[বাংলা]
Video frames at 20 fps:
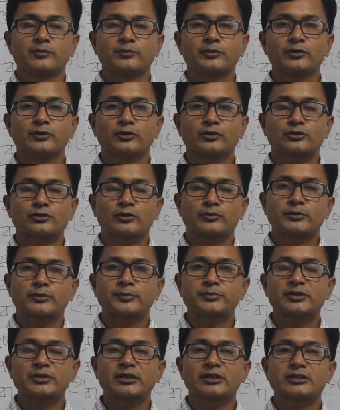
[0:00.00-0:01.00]
প্রিয়
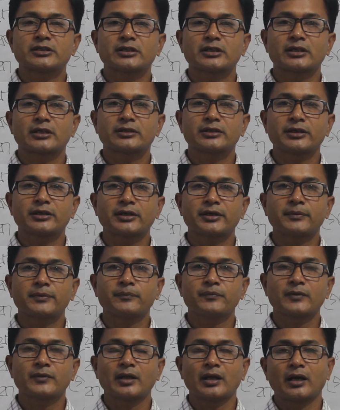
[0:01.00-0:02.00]
সপ্তম শ্রেণীর শিক্ষার্থীরা
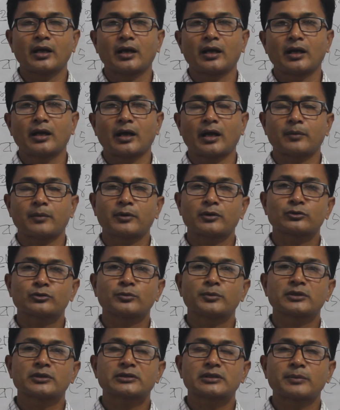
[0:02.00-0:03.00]
আবারও
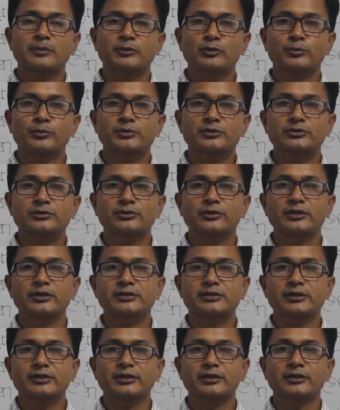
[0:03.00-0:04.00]
তোমাদের সামনে উপস্থিত
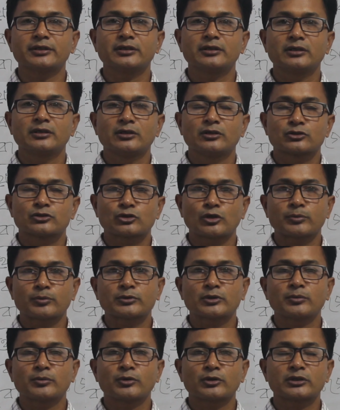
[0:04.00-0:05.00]
হয়েছি
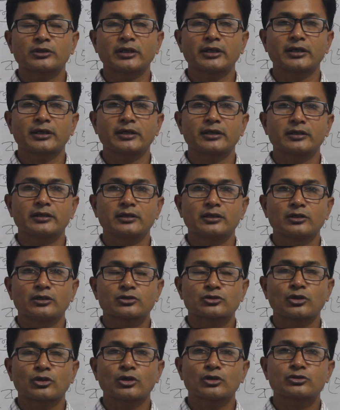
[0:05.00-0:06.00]
সপ্তম অধ্যায়ের
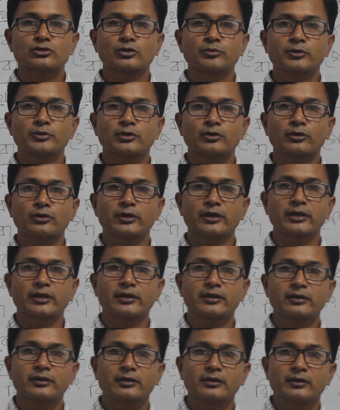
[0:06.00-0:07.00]
সরল
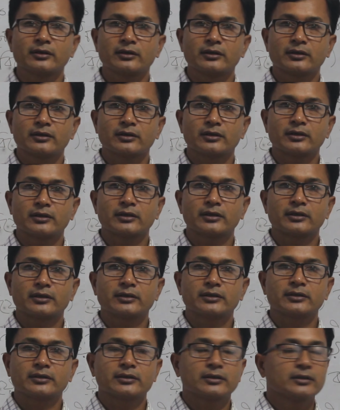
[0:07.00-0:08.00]
সমীকরণের এই